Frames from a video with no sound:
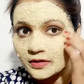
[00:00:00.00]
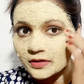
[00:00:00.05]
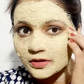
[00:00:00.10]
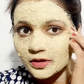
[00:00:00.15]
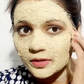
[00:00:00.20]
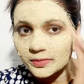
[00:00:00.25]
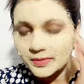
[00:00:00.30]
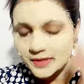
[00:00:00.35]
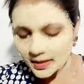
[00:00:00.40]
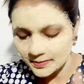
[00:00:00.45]

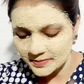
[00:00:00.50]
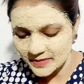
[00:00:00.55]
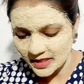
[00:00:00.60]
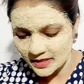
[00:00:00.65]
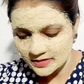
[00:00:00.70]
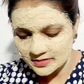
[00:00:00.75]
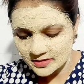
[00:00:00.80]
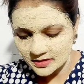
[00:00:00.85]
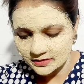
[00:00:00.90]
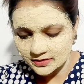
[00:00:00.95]
तो अभी आप
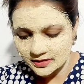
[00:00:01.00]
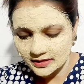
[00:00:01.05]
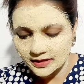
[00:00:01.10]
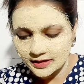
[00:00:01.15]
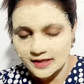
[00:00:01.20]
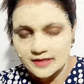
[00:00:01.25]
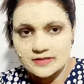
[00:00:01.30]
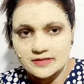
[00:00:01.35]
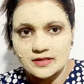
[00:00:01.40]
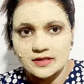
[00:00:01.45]
देख सकते हैं
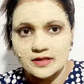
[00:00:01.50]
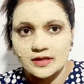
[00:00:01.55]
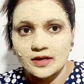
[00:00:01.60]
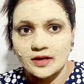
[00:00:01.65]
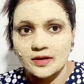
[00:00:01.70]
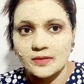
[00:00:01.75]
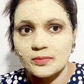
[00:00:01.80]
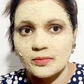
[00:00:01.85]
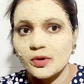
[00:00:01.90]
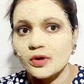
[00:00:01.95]
गाइस
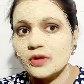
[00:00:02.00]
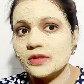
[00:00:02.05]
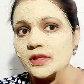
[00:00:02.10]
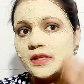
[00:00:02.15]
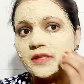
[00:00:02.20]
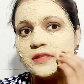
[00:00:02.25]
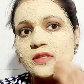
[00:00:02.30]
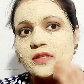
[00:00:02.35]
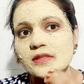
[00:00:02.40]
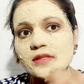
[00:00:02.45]
बहुत
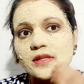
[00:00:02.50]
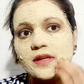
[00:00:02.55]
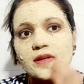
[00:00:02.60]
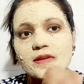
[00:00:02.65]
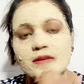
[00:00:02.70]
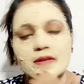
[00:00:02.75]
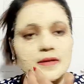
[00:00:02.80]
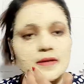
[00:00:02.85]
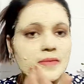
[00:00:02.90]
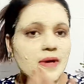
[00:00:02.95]
अच्छी तरह
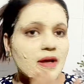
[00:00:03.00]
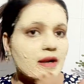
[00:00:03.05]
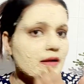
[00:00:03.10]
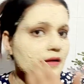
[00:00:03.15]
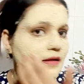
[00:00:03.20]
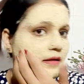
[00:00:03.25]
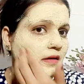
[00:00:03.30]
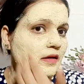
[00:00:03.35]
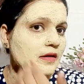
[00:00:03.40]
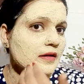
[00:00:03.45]
ये
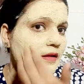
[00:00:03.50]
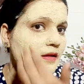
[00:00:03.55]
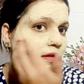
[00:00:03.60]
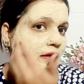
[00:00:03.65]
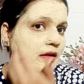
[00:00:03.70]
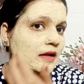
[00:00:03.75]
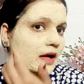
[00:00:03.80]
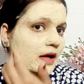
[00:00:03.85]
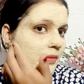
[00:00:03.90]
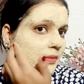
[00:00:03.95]
हमारा
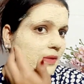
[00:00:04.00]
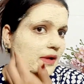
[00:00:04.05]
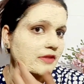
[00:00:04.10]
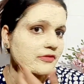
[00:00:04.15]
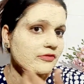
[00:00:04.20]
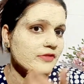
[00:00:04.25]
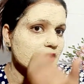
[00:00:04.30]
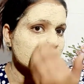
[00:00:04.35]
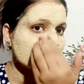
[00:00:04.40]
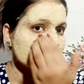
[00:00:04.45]
हमारे
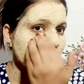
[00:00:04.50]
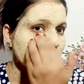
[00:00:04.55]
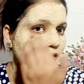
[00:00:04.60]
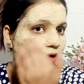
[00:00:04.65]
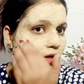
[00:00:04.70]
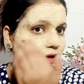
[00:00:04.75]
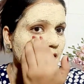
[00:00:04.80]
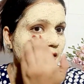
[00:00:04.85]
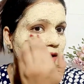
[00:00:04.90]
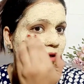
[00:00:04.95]
फेस पर
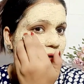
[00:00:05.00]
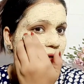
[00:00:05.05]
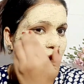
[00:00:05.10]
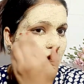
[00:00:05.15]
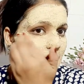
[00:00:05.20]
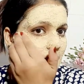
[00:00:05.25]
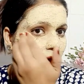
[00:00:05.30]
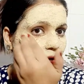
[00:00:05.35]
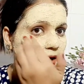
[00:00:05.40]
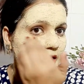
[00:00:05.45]
लग गया
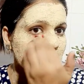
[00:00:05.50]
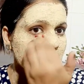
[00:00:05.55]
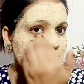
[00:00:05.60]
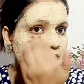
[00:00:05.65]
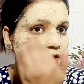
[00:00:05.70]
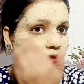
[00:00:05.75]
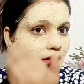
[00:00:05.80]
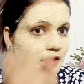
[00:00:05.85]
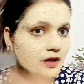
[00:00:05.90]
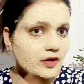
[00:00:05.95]
है
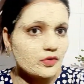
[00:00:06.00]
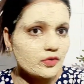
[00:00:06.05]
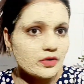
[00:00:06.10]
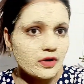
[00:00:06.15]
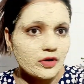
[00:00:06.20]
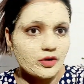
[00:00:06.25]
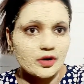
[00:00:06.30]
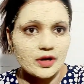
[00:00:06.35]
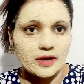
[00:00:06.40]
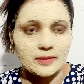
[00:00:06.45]
आइस के
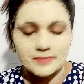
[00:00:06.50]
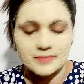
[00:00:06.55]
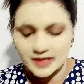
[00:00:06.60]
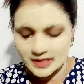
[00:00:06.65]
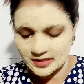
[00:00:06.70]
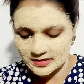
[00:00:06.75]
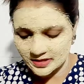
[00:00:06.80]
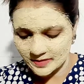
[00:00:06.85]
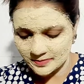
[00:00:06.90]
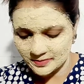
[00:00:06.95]
अराउंड और अब
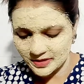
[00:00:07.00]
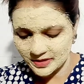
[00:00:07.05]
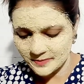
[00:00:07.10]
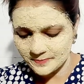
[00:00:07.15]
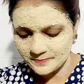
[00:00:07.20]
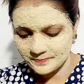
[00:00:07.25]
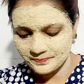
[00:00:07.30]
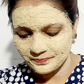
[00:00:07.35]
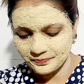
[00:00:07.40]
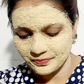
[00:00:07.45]
मैं इसे
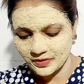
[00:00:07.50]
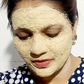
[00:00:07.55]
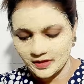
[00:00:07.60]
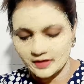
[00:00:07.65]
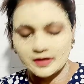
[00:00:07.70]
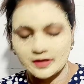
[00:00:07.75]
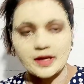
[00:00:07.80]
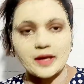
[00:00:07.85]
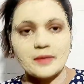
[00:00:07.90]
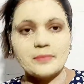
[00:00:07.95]
अपने
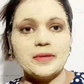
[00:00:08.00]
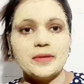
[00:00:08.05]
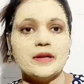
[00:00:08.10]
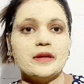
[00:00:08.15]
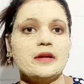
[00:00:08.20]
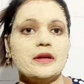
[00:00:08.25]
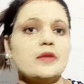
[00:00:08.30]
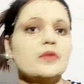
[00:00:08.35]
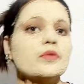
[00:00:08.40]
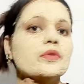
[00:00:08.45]
नेक पर
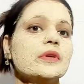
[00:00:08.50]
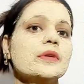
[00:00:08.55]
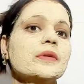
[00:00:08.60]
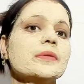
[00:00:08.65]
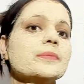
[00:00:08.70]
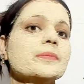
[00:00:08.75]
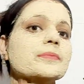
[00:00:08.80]
लगा लूँगी